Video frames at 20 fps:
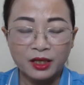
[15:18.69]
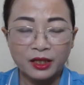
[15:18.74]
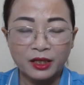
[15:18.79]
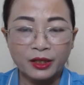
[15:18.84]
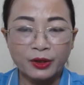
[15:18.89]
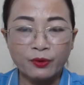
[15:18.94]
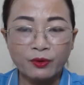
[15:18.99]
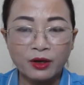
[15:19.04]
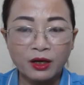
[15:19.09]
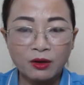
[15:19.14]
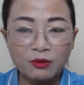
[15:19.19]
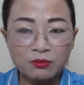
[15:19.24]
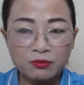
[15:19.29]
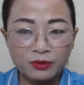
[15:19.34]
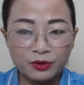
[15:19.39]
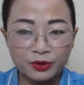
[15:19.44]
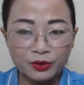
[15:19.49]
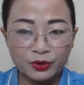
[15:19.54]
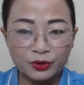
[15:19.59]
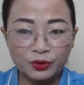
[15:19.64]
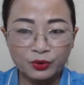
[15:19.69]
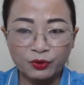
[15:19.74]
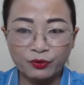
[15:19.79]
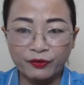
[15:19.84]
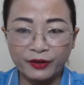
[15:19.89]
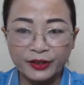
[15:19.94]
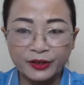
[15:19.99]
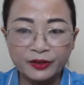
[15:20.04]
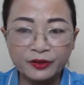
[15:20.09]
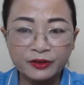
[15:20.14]
Nếu không, tôi
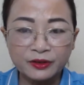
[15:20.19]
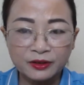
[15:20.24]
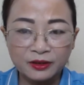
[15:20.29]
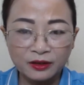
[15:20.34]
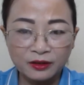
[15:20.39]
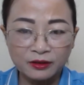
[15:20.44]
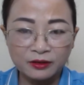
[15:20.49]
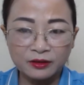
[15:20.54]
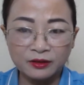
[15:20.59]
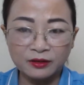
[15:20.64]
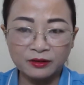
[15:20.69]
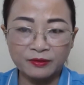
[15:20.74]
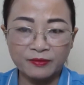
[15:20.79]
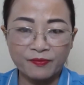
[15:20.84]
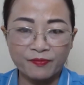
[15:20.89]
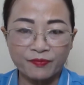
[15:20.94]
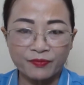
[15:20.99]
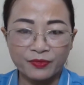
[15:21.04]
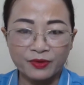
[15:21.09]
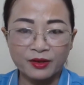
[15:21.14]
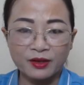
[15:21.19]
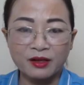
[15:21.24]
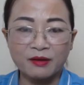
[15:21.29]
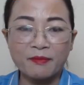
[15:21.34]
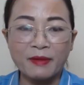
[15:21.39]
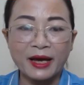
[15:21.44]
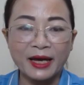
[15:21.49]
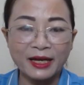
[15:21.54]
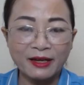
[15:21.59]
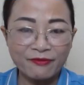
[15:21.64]
phải tự tử, đứa
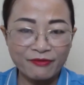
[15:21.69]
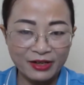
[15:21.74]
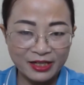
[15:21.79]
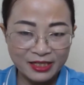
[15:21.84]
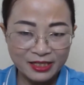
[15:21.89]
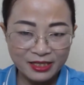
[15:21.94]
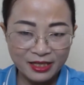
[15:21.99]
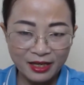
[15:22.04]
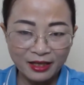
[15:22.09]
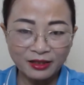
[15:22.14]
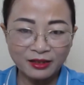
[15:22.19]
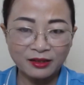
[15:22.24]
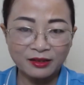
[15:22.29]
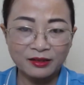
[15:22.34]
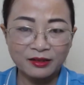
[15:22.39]
bé phải chết.